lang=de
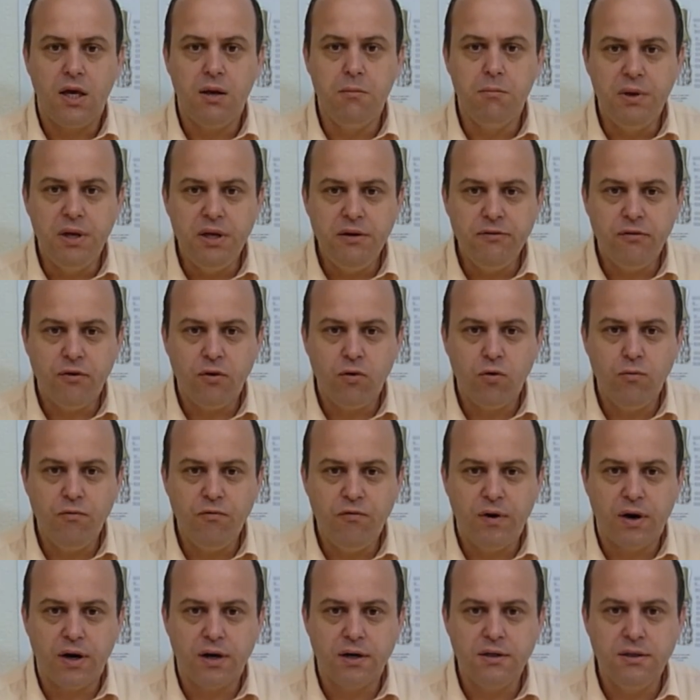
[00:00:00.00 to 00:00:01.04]
Im
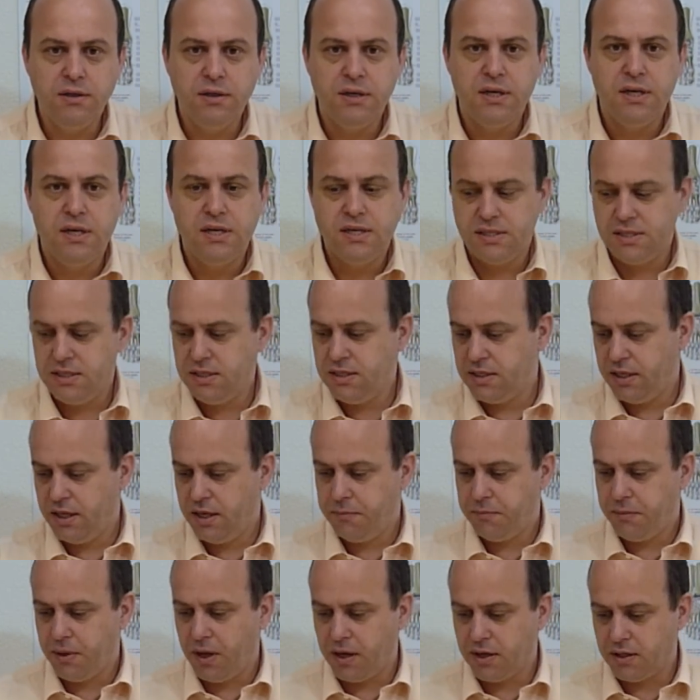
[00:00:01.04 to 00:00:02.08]
Lieferumfang sind
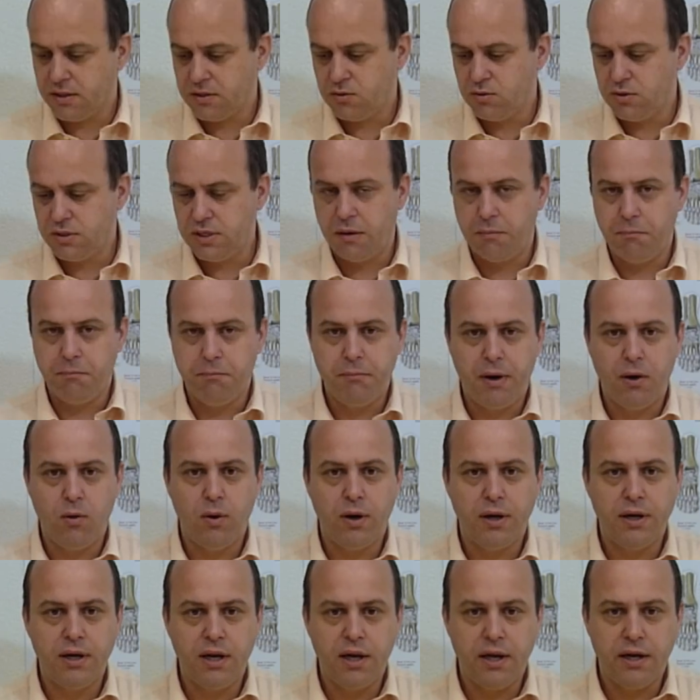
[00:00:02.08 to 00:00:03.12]
neben einer
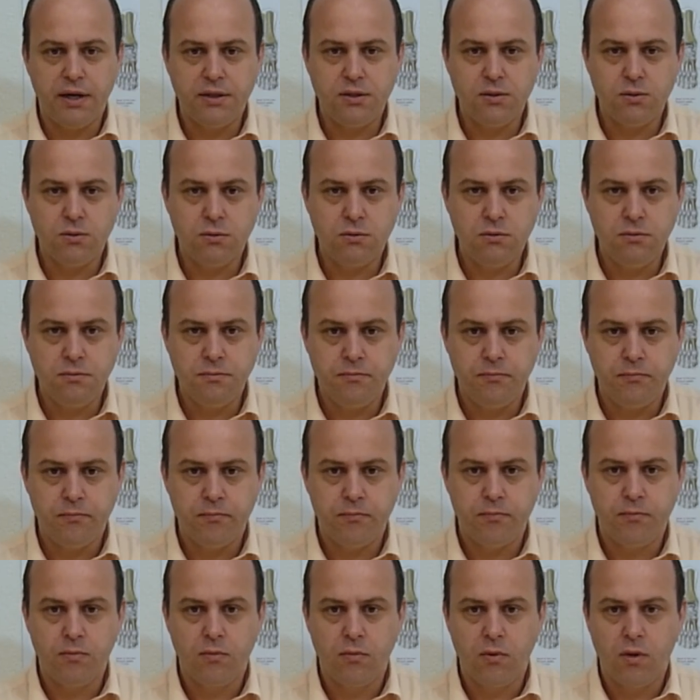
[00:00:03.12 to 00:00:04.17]
Zusammenbauanleitung
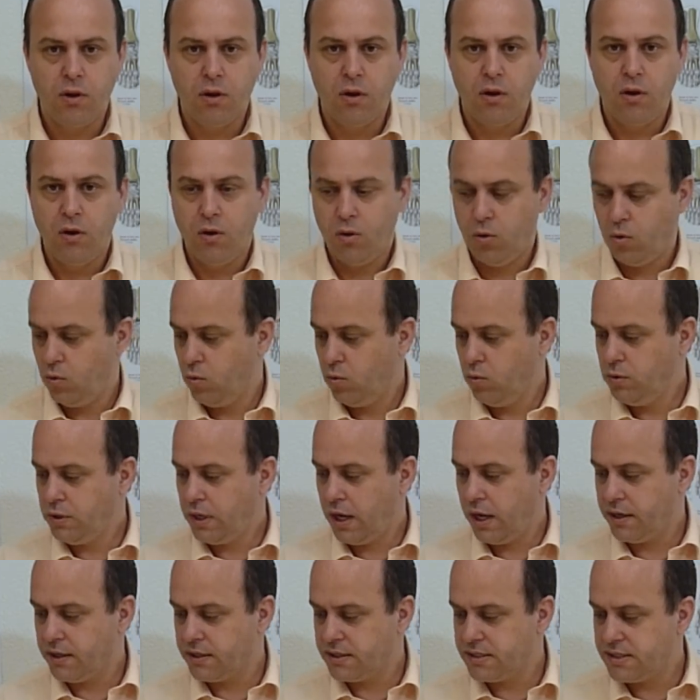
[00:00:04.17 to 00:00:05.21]
und
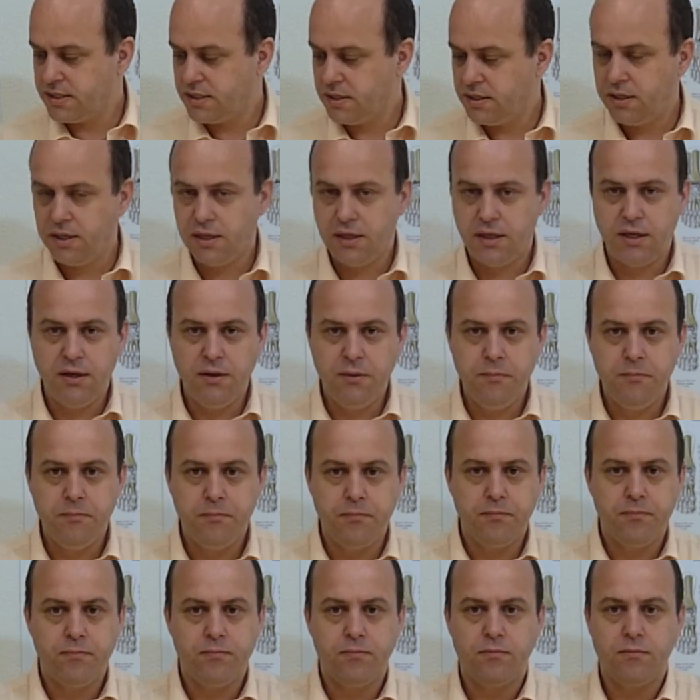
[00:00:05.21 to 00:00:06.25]
einer CD
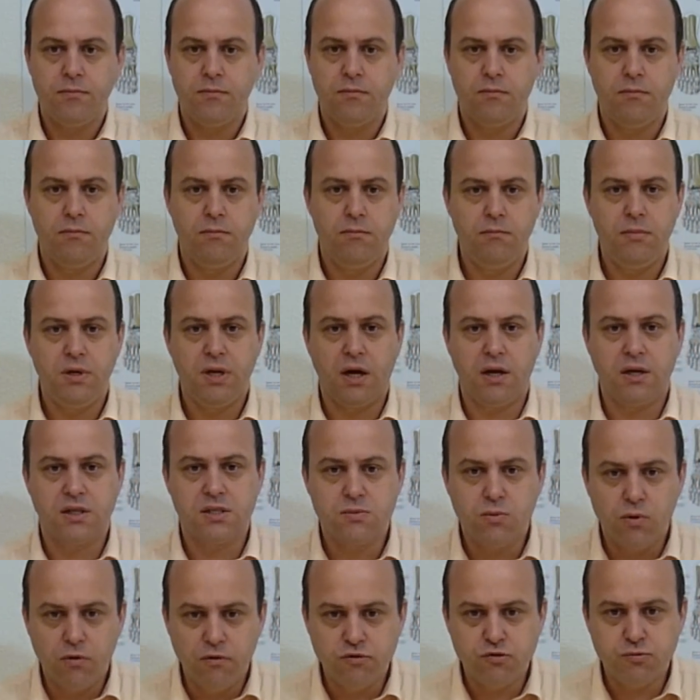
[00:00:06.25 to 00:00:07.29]
mit einer
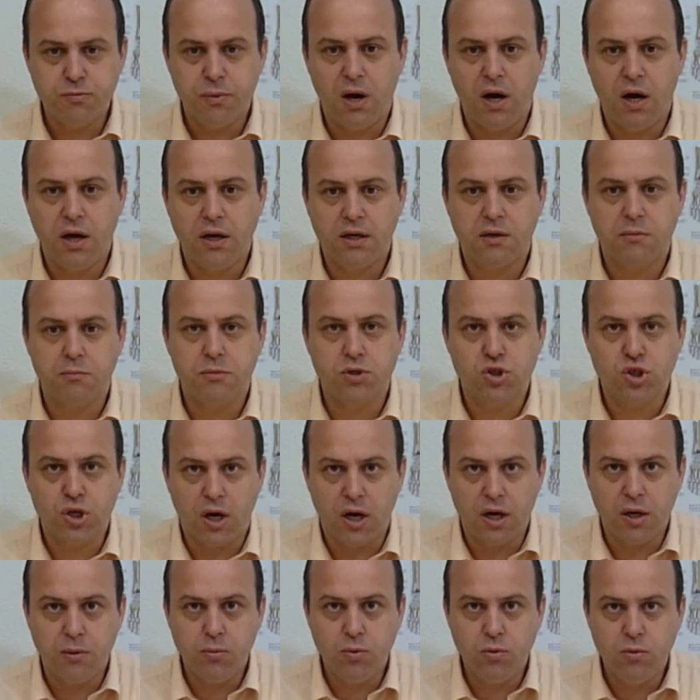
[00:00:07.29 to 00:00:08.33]
zwölfsprachigen
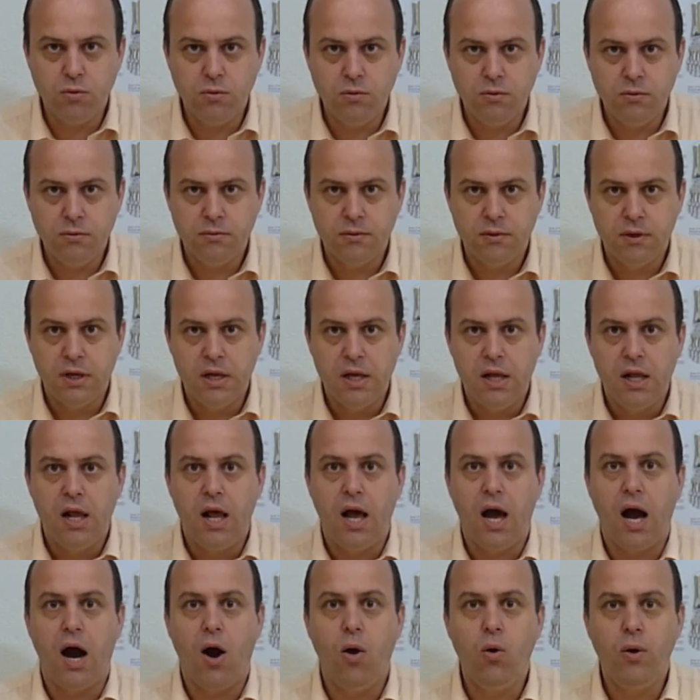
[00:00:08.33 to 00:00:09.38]
Beschreibung
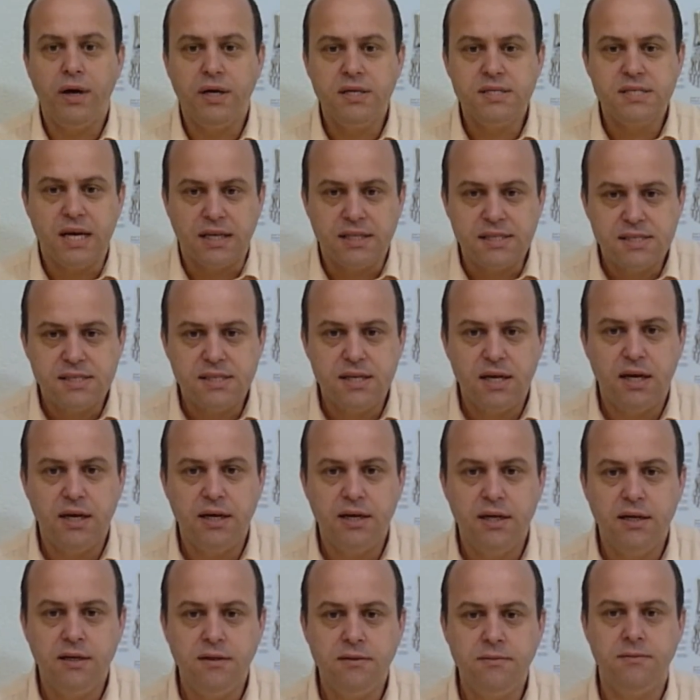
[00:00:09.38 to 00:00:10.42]
auch
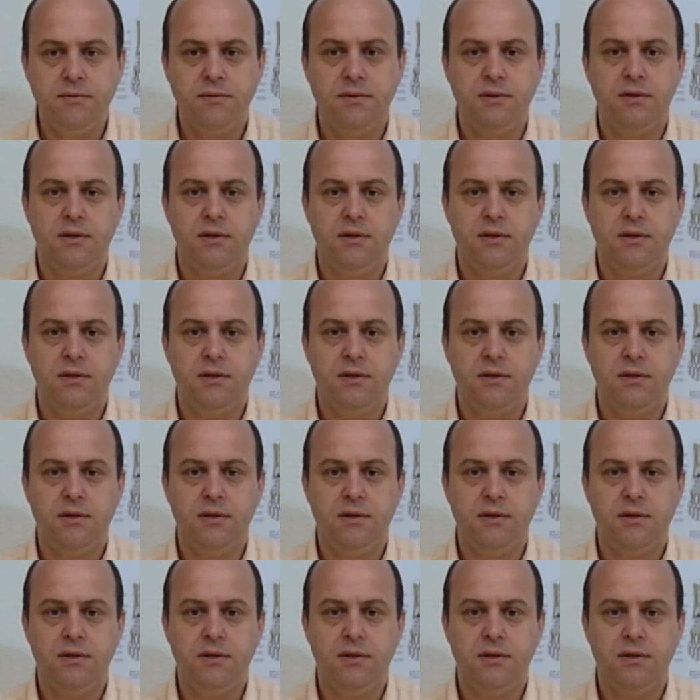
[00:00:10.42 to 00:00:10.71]
Ersatzteile